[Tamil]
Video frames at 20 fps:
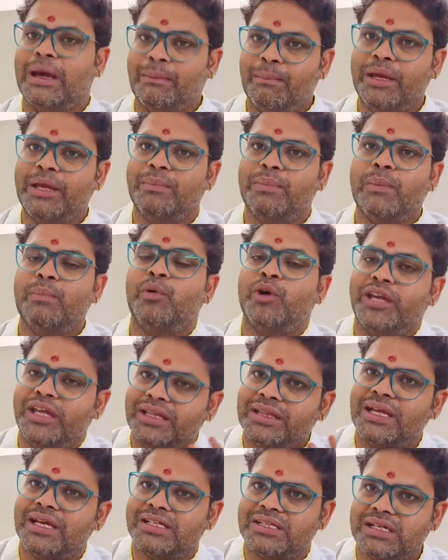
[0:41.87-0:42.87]
நம்ம இப்ப
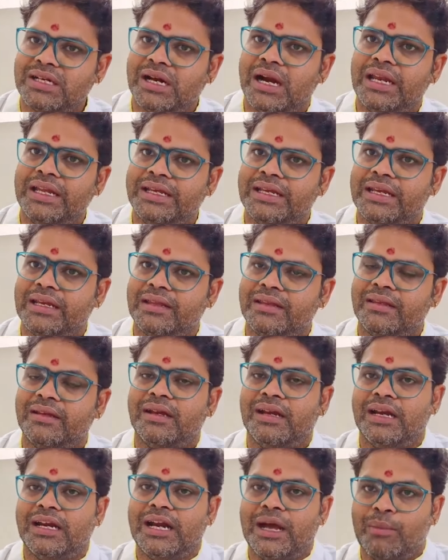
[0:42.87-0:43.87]
போய் எந்த அசுரன் அழிக்கிறது
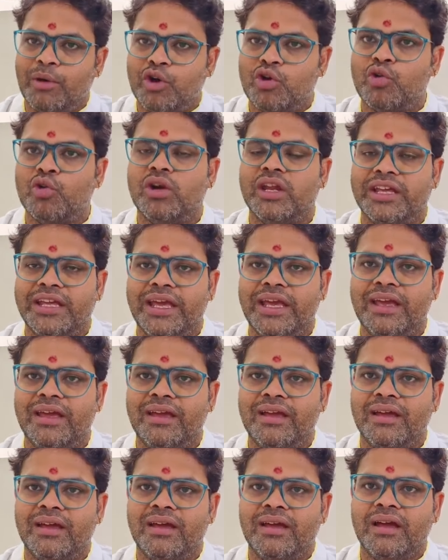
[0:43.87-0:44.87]
நமக்குள்ளேயே
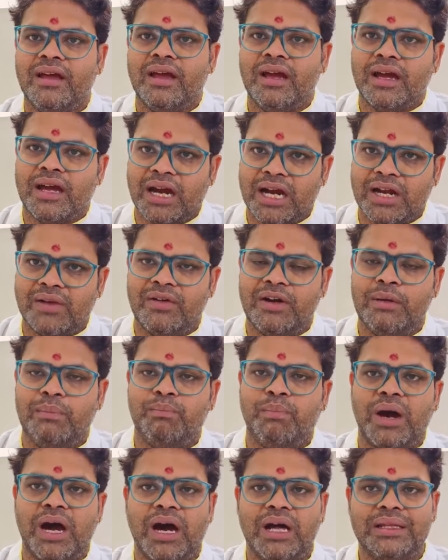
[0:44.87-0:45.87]
கடவுள்
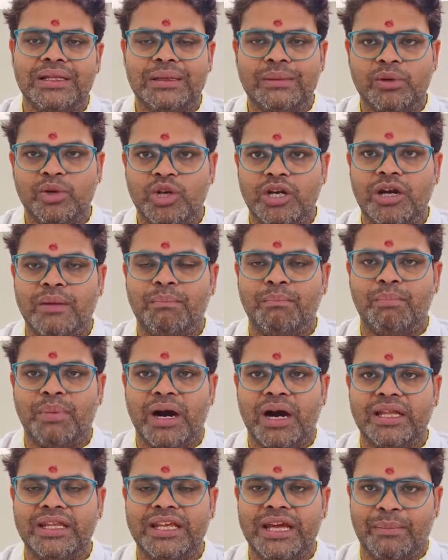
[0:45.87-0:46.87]
பாதி முருகம்
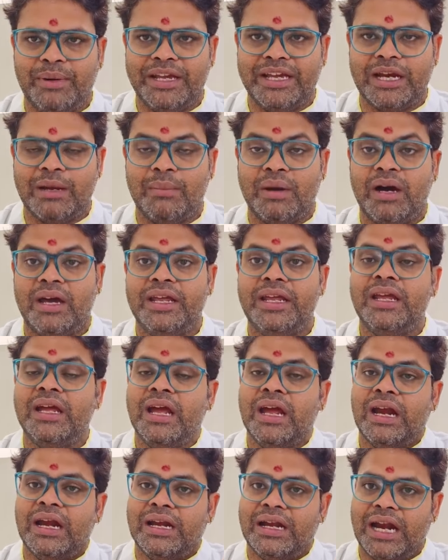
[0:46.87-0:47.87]
பாதி அப்படிங்கிற மாதிரி
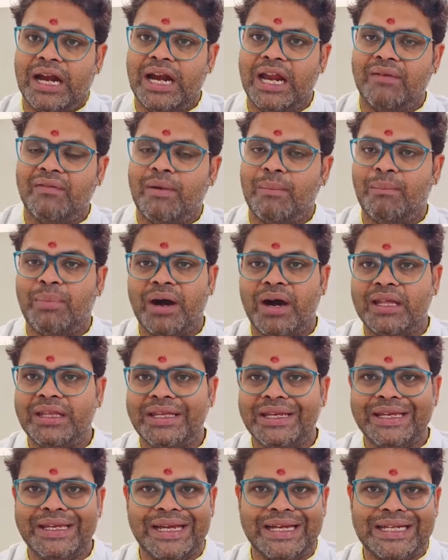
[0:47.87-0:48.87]
நல்லவன்
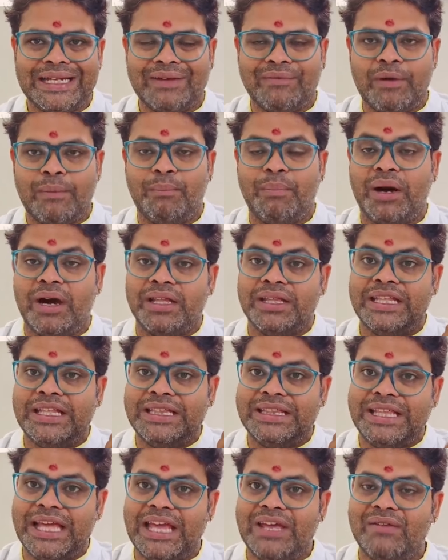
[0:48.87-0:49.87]
பாதி கெட்டவன் பாதி
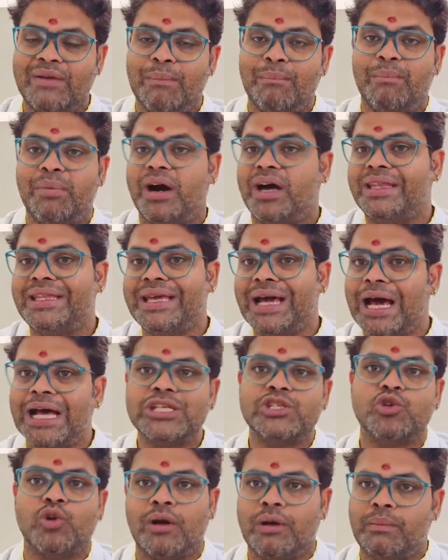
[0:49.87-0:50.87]
தெய்வம் பாதி
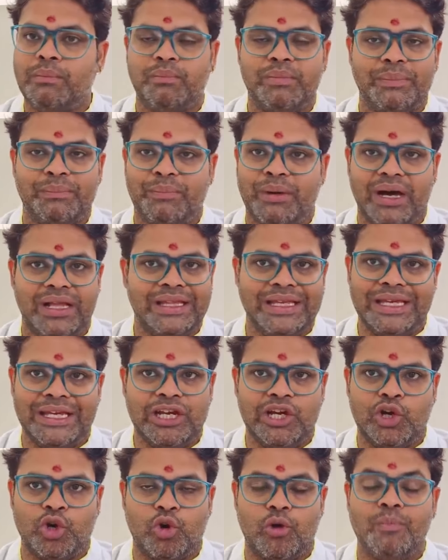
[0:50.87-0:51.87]
அசுரன் பாதி
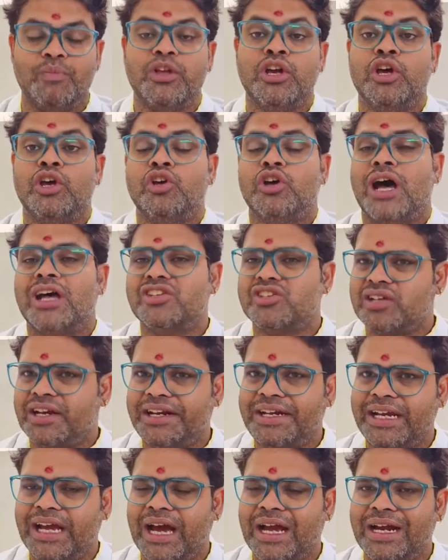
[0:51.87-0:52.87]
இருக்கிறோம்
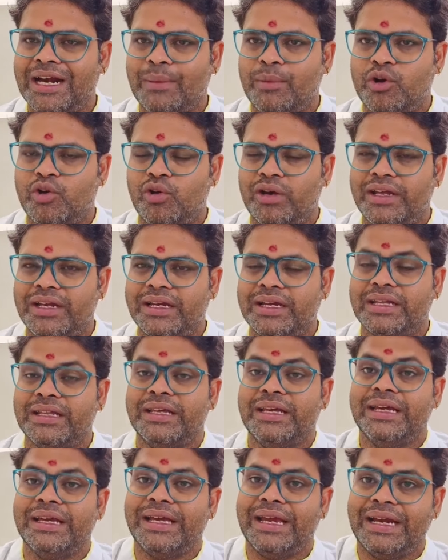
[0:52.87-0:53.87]
அசுரன் யார் நமக்குள்ள
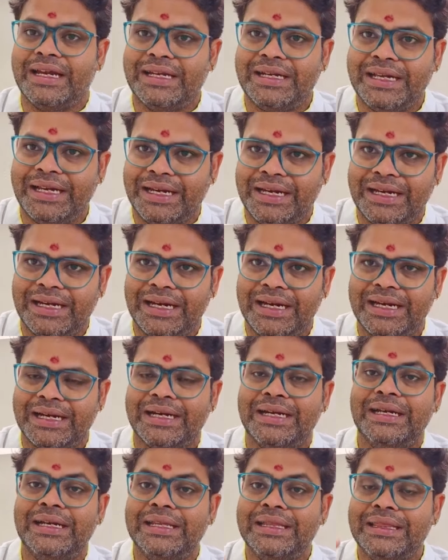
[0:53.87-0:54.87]
இருக்கிறது கெட்ட
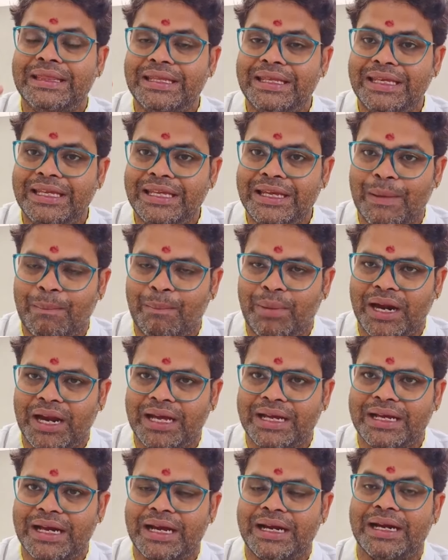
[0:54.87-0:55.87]
எண்ணங்கள் தீய
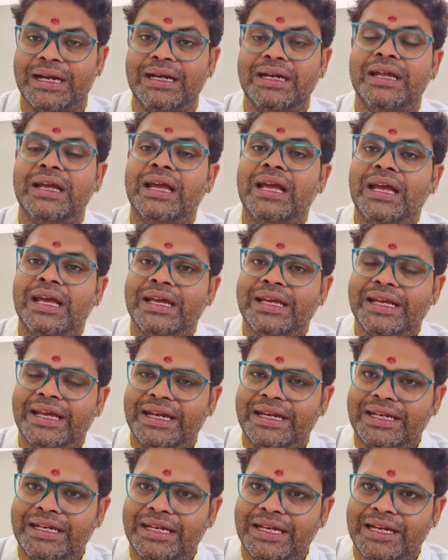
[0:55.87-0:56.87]
பழக்கங்கள்
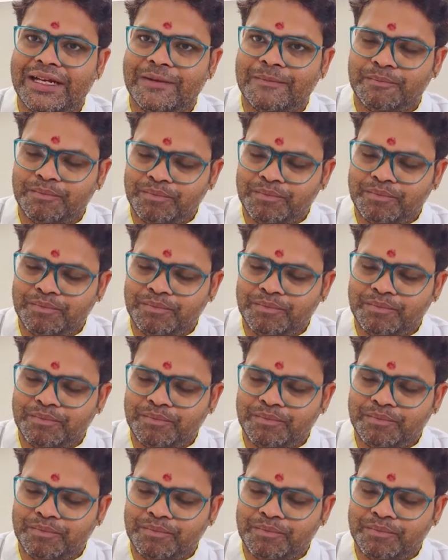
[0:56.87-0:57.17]
கெட்ட